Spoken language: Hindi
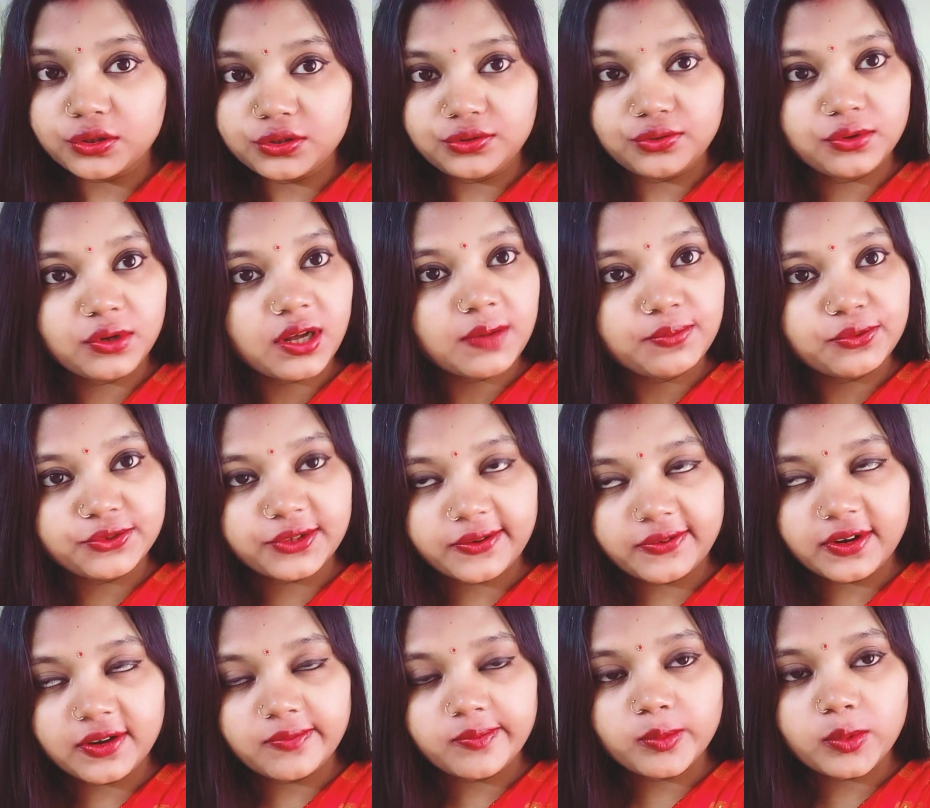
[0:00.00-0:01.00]
और दुर्गा
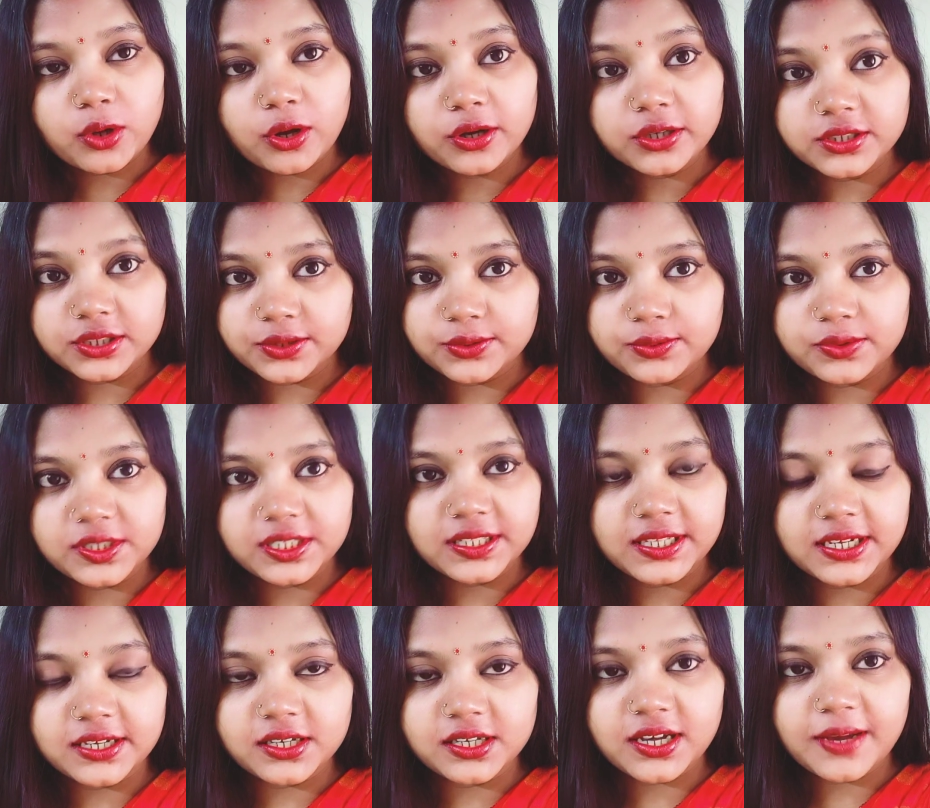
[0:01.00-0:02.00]
पूजा वाला ब्लॉग जरूर
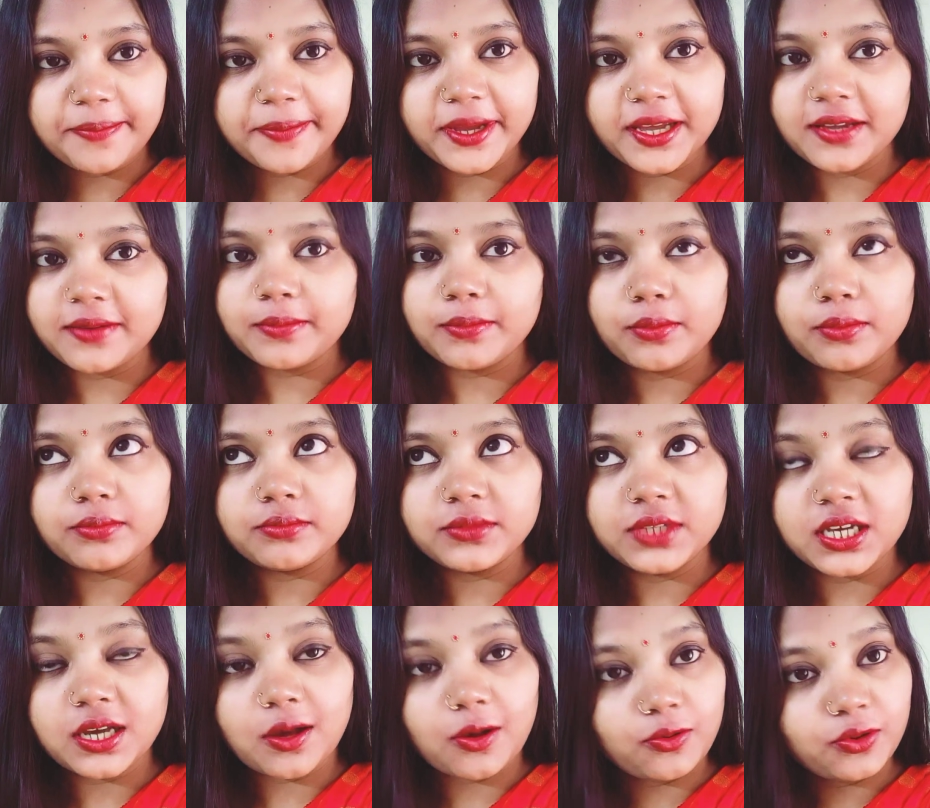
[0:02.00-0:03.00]
ही देखिएगा
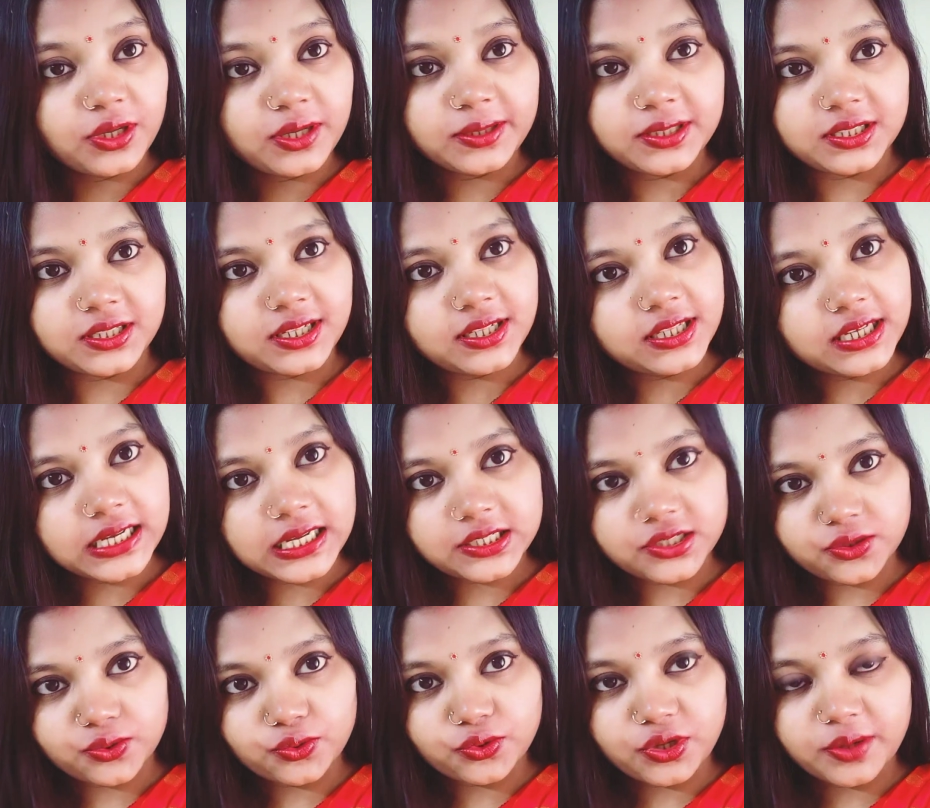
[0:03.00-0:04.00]
मैं दिखाऊंगी जितना
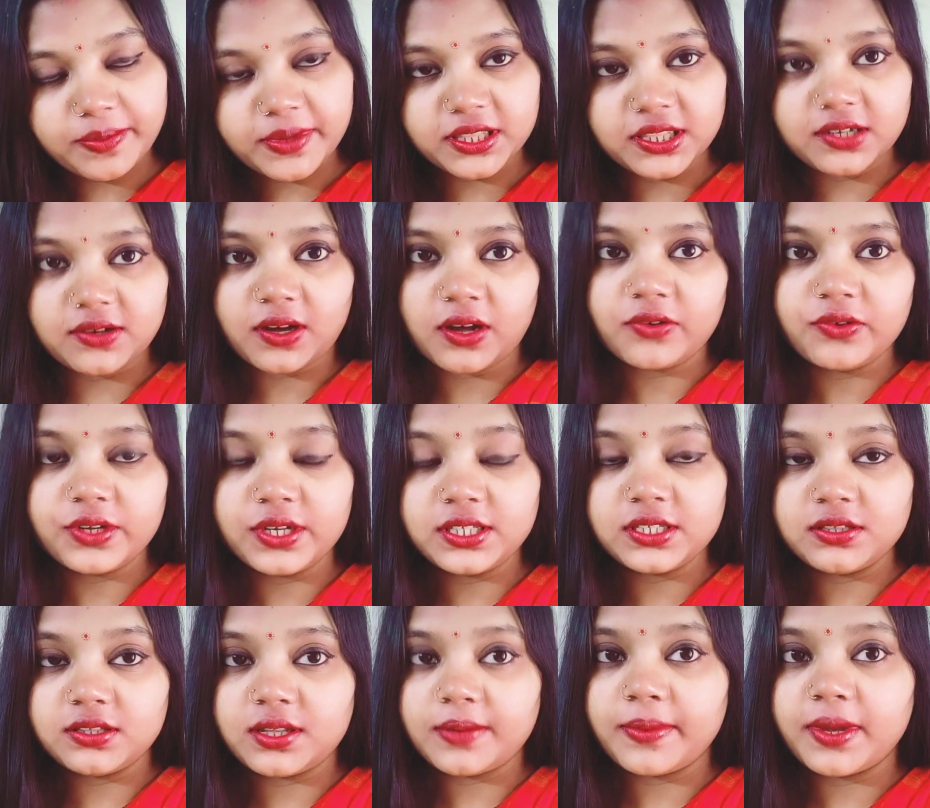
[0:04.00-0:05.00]
दिखा सकूंगी मैं
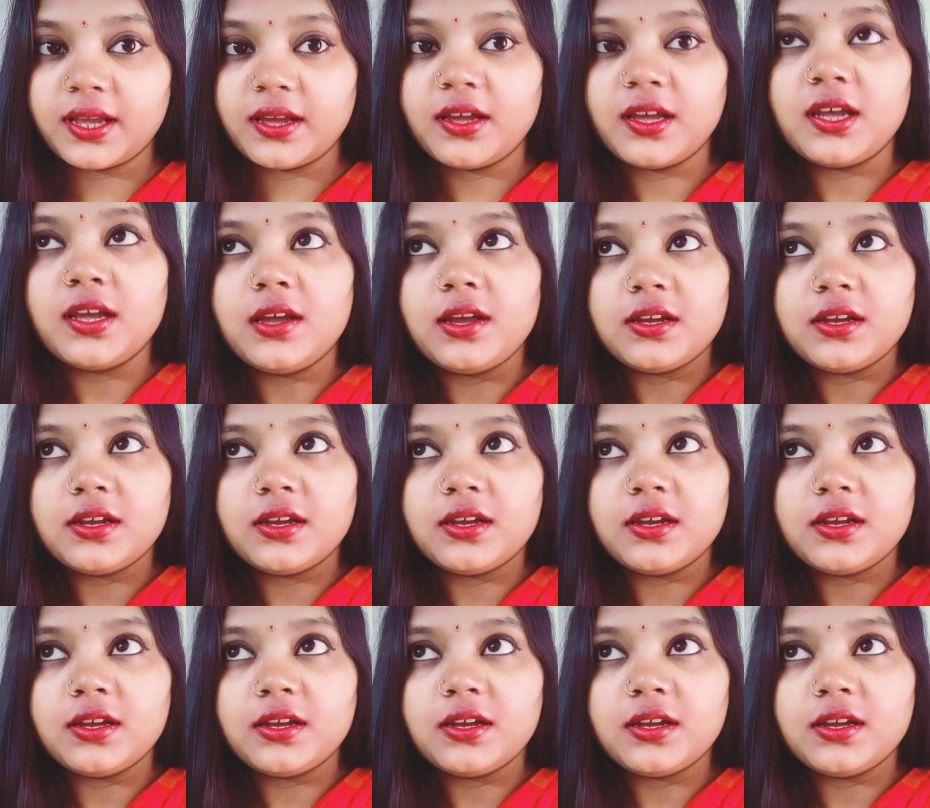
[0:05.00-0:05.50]
दिखाऊंगी जितना मैं